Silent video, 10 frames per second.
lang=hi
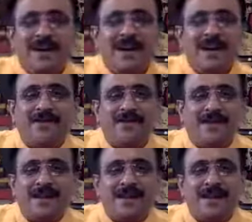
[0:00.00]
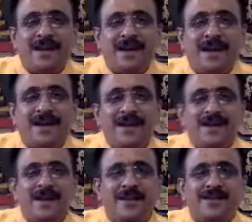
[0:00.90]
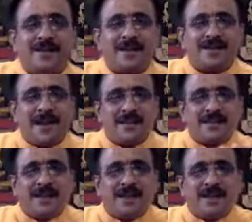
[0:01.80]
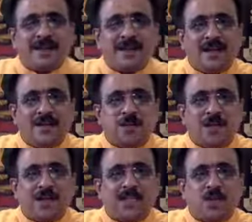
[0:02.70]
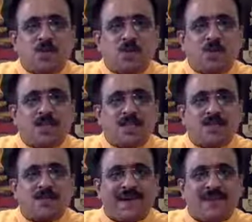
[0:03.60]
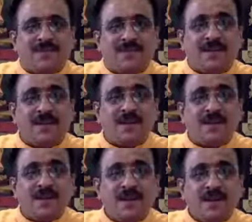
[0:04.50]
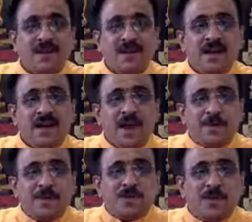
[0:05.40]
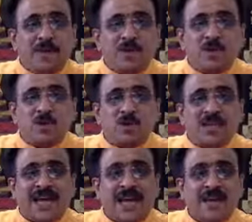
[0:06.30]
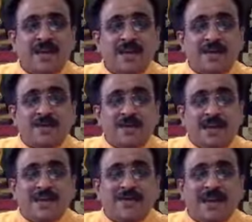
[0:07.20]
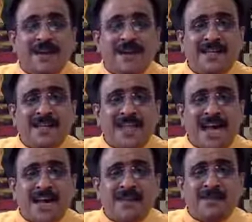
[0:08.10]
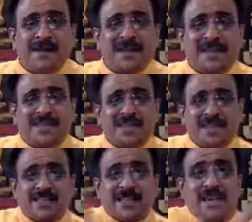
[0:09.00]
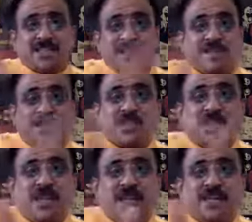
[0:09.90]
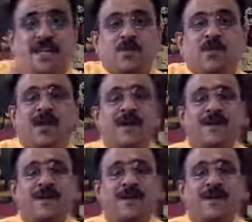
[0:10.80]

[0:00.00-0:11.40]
ठाकुर ने ये नहीं कहा ठाकुर ने कहा धत तेरी नरेंद्र तू ऐसा शूद्र स्वार्थी अपने स्वयं की सोचता है समाधि में रहना चाहता है आनंद में रहना चाहता है तेरा जन्म इसके लिए नहीं हुआ